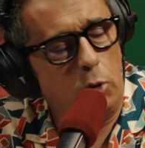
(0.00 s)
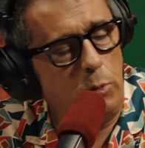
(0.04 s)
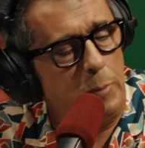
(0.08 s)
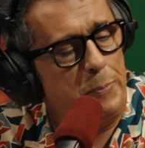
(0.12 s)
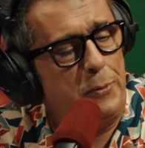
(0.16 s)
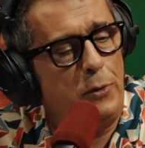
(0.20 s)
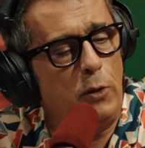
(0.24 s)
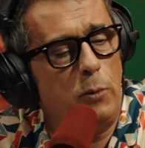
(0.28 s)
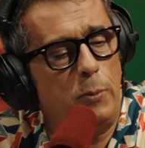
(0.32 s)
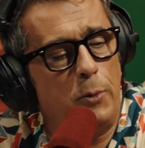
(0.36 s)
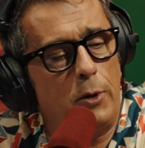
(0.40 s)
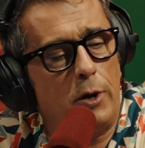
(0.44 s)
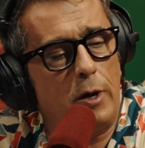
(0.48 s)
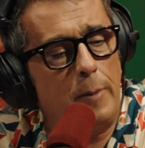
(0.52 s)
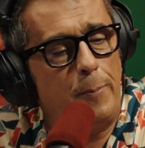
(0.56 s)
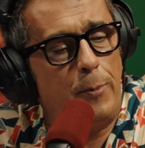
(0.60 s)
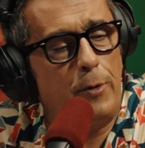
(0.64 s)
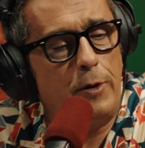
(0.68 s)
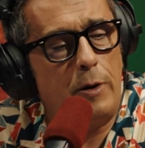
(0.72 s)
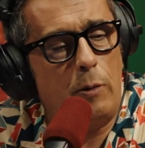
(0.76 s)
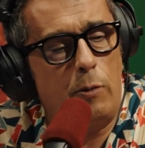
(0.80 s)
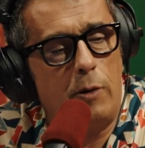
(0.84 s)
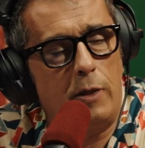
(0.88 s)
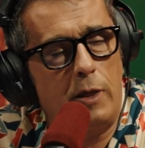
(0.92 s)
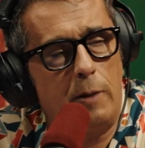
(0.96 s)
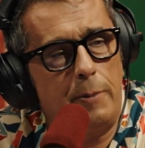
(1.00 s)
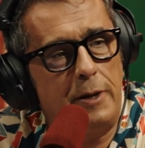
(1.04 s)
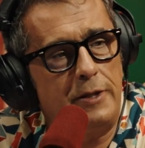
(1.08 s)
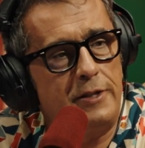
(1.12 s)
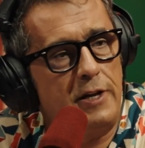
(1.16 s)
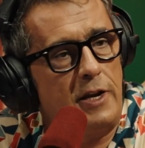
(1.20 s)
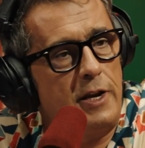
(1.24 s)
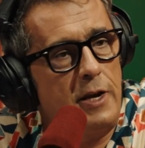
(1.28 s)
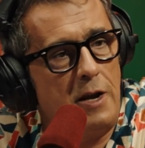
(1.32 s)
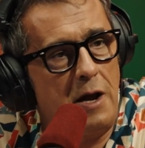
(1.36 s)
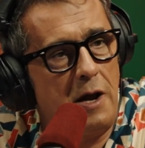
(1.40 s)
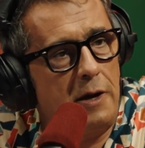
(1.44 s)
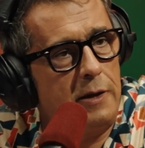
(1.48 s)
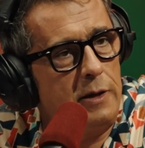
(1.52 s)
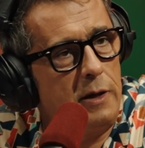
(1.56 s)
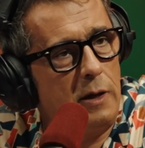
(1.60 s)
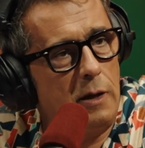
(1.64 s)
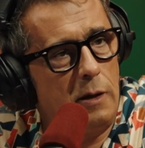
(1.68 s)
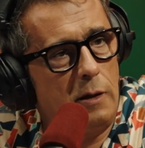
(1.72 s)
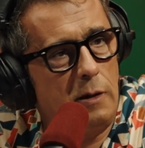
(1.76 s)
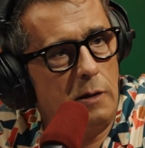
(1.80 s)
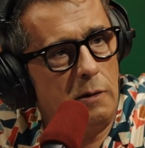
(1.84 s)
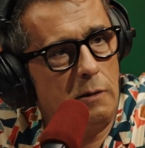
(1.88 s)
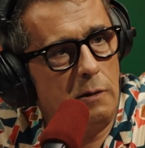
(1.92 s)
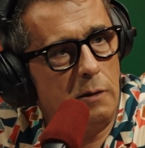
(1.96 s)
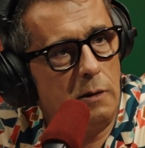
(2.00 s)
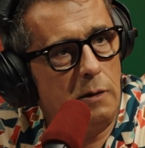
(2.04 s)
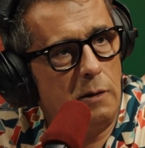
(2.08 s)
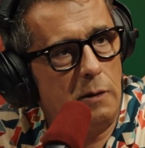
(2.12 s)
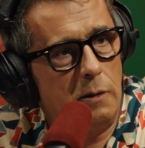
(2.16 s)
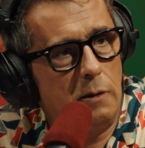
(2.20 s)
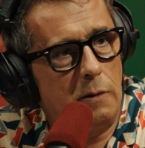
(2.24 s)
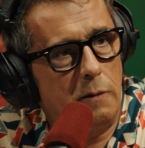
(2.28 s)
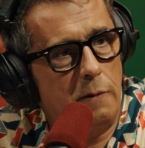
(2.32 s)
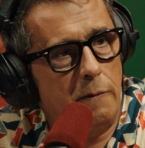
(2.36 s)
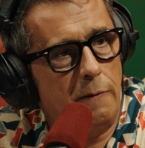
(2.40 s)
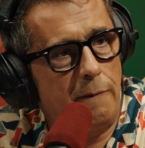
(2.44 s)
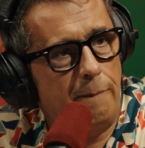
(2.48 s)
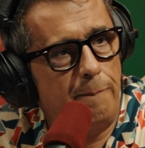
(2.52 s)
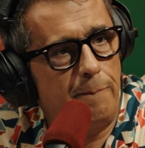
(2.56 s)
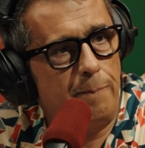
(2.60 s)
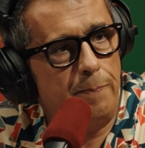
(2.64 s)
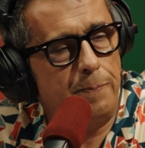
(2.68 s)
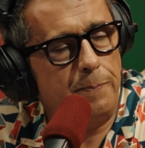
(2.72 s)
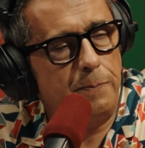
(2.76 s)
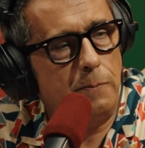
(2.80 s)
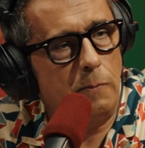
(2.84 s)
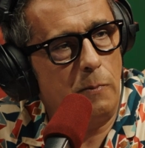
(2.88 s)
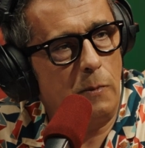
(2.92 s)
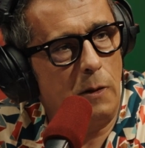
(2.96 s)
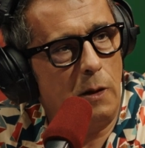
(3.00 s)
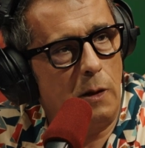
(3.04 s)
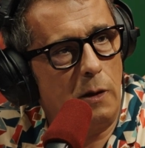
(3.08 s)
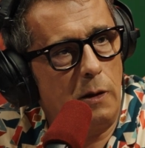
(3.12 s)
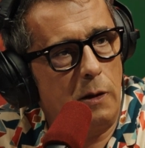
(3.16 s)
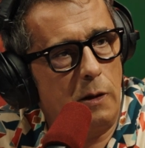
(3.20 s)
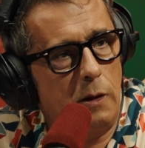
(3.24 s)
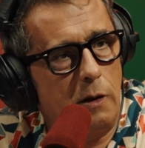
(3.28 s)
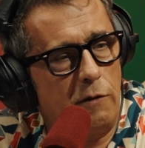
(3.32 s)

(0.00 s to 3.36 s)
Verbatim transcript: Yo me puedo, por ejemplo, ir a una de veterinaria. No lo sé.